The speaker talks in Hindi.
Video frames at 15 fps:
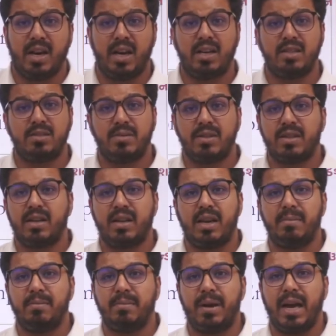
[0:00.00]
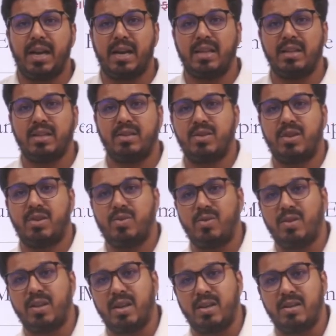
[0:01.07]
हर्षवर्धन का एम्पायर नहीं था उसका
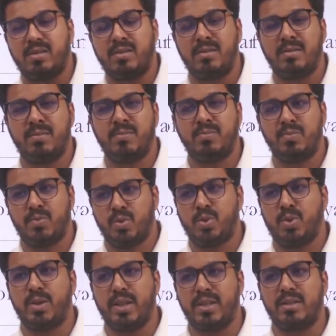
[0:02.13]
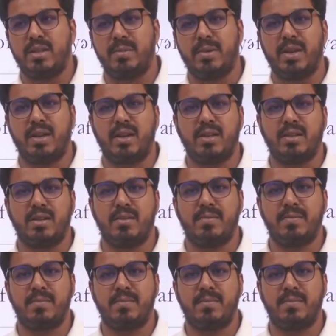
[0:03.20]
रूल था छोटे हिस्से में कर रहा था